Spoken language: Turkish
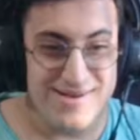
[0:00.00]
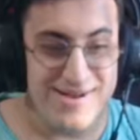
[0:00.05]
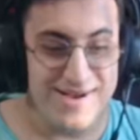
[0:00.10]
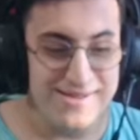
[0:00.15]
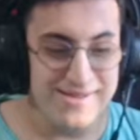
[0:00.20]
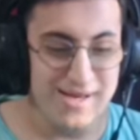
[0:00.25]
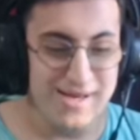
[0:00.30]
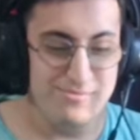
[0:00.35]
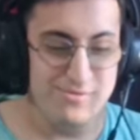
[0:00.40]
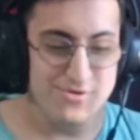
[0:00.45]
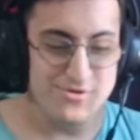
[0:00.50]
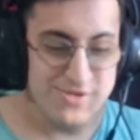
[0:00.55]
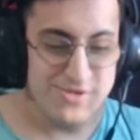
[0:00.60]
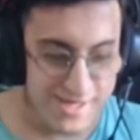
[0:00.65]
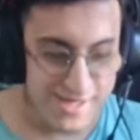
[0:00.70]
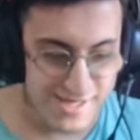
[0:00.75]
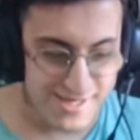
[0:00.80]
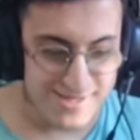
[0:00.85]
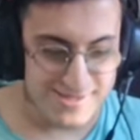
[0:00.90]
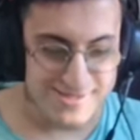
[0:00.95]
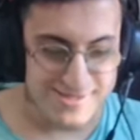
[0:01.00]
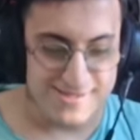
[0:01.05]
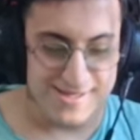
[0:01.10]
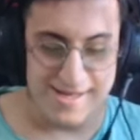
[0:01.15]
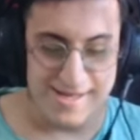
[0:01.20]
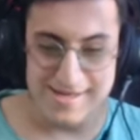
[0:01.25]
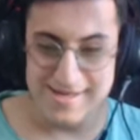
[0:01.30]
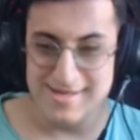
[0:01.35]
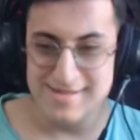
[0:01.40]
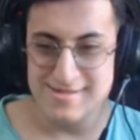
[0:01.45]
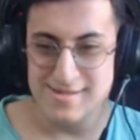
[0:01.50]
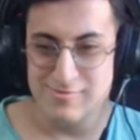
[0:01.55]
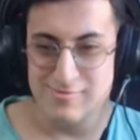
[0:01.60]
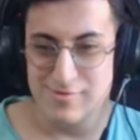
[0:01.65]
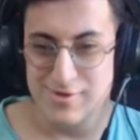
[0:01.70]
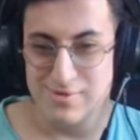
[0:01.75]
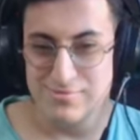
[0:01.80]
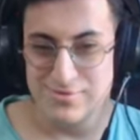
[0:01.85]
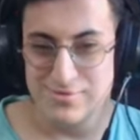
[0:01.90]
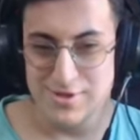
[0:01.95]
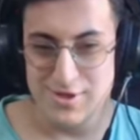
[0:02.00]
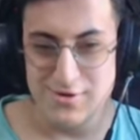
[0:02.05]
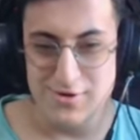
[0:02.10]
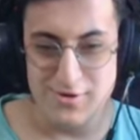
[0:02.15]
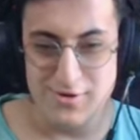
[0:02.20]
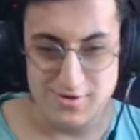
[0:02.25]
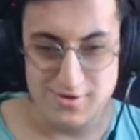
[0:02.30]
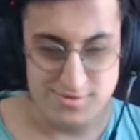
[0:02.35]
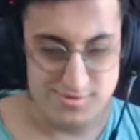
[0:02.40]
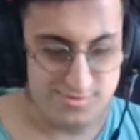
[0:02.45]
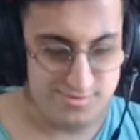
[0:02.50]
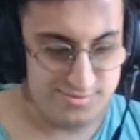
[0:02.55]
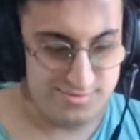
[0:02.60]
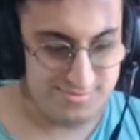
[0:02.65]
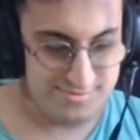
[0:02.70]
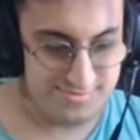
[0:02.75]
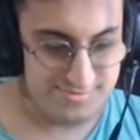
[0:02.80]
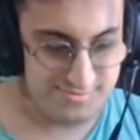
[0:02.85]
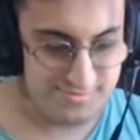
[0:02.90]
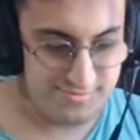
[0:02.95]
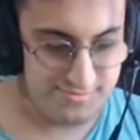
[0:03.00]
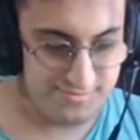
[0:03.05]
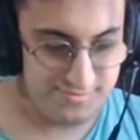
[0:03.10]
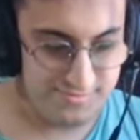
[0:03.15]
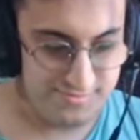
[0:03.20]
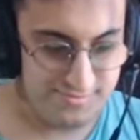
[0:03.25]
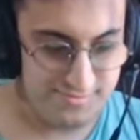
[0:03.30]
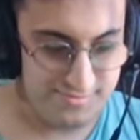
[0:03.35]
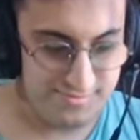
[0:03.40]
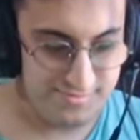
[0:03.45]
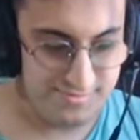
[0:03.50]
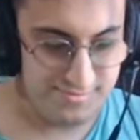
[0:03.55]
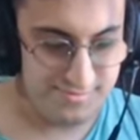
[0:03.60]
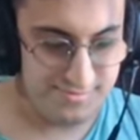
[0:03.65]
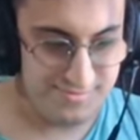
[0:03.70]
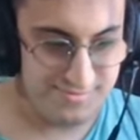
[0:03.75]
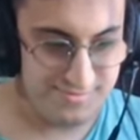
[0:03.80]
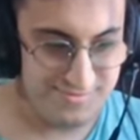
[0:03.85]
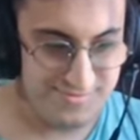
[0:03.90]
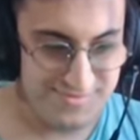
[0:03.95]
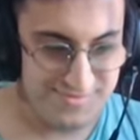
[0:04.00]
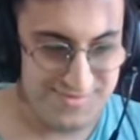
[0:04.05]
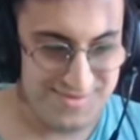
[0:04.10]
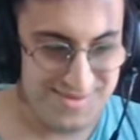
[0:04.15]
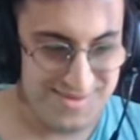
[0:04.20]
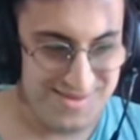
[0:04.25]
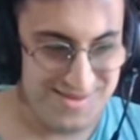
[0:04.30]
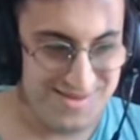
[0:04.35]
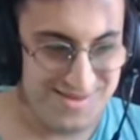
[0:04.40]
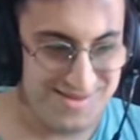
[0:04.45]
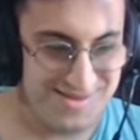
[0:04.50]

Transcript: Adam boş kaleye kaçırdı arkadaşlar. Böyle bir şey yok. Kendimi demiyorum.